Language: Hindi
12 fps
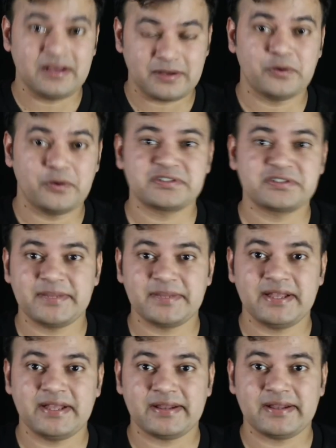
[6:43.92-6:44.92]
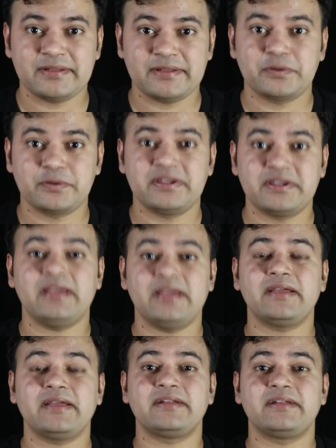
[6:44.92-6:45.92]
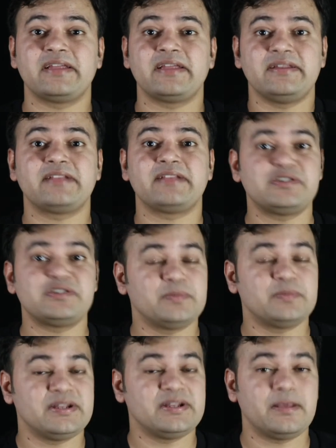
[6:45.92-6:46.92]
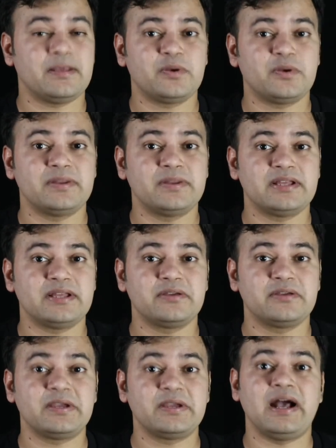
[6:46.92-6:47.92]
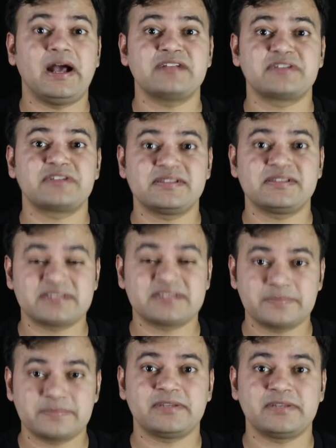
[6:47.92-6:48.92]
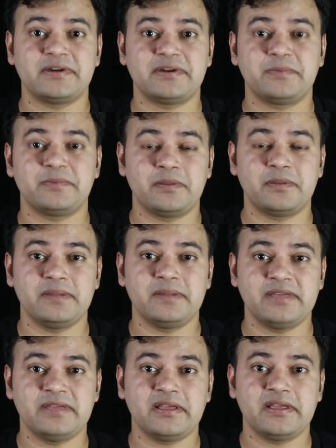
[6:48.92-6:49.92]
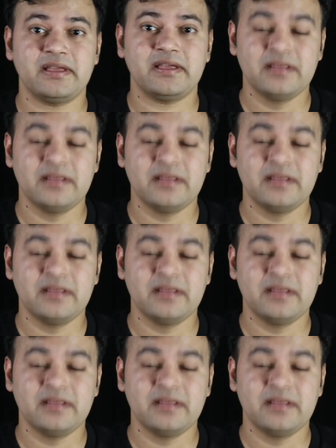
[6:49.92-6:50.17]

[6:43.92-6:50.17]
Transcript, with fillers: कोर्स में ले रहे तो ये एक टेक्निक था जो मैंने आपको बताया क्योंकि आजकल सबसे बड़ा प्रॉब्लम यही है